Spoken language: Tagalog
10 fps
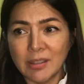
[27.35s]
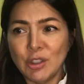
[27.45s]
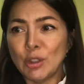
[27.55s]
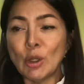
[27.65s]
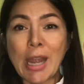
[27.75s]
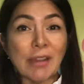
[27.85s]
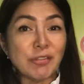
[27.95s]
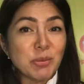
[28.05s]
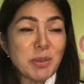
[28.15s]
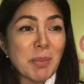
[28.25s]
You don't have
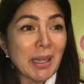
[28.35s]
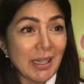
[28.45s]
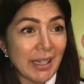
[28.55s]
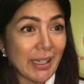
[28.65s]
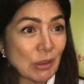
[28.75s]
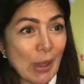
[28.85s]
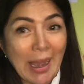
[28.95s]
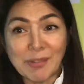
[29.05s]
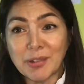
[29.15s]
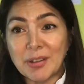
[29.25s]
to be magaling to
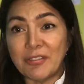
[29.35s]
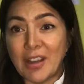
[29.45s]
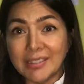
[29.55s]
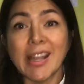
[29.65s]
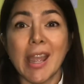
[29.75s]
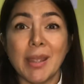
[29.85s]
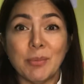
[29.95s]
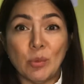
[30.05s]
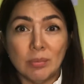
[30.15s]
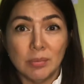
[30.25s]
have a fun time
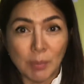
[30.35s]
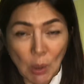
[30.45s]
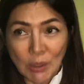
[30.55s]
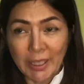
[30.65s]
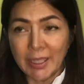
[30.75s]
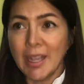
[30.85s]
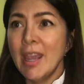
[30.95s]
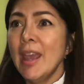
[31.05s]
bowling.